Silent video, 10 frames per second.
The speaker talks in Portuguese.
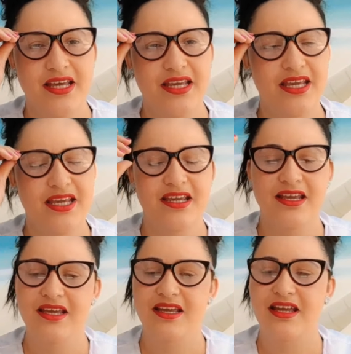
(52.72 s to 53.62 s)

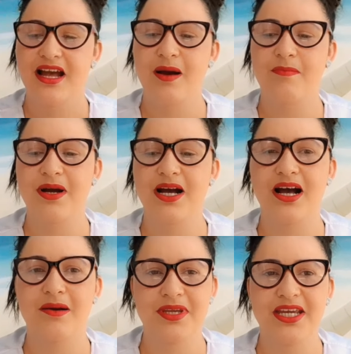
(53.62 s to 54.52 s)
E a,
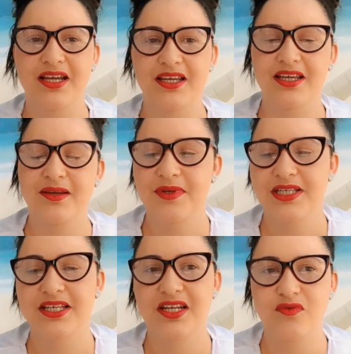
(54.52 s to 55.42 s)
a amiga aqui
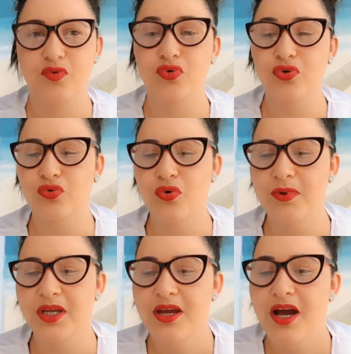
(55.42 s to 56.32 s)
escreveu no
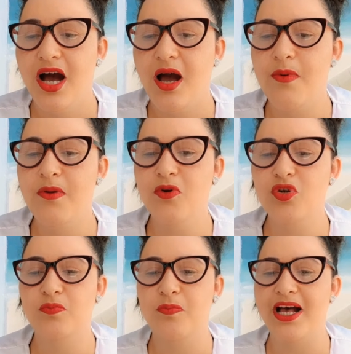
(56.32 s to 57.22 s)
YouTube, abri meu
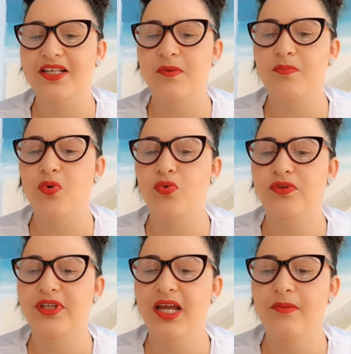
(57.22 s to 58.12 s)
espaço há pouco
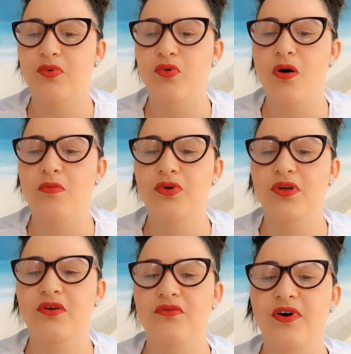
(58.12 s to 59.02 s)
tempo, como
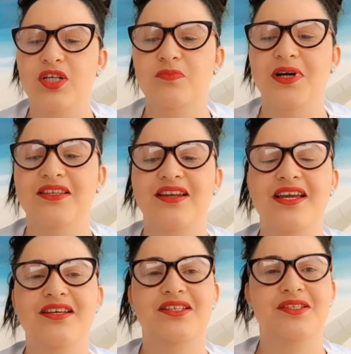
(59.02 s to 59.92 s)
que eu faço para
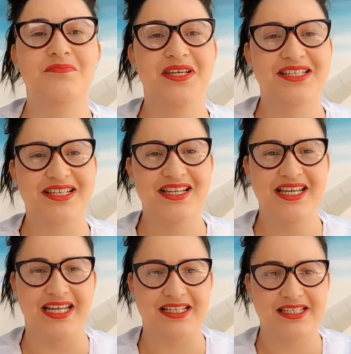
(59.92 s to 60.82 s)
atrair as minhas
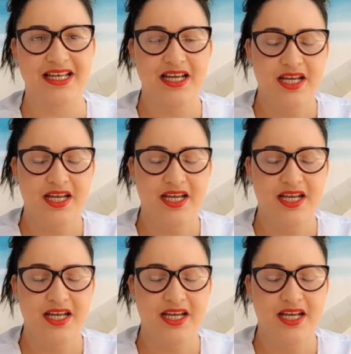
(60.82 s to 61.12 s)
clientes?